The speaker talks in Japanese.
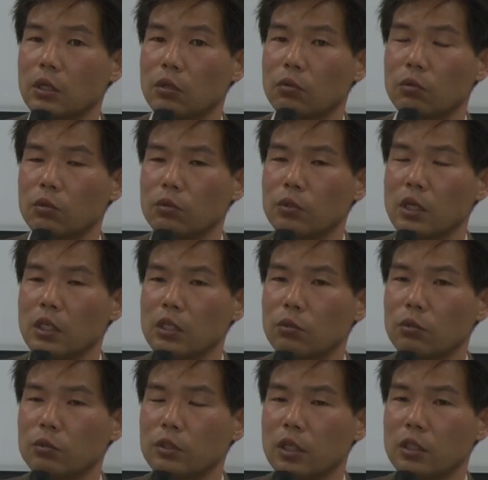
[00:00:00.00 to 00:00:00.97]
この右
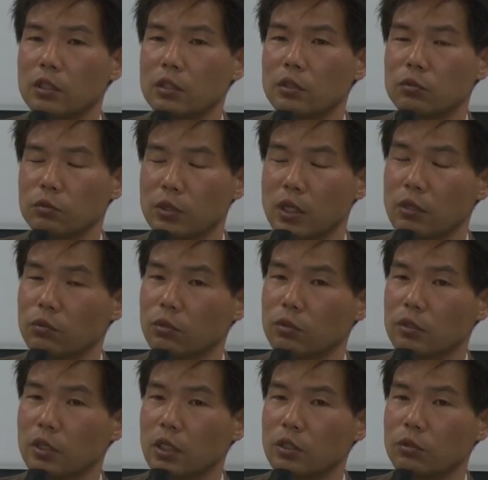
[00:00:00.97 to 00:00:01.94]
派の
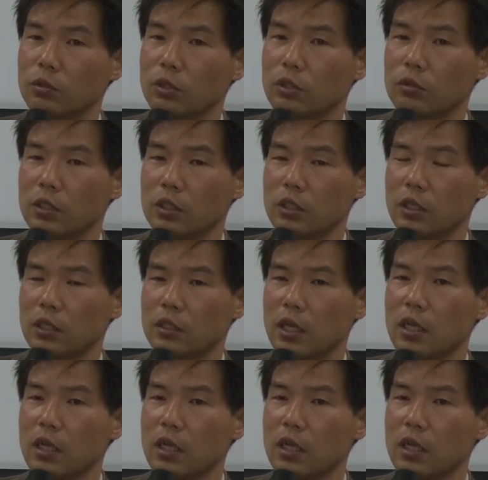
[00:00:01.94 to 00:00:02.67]
論壇にとっての敵という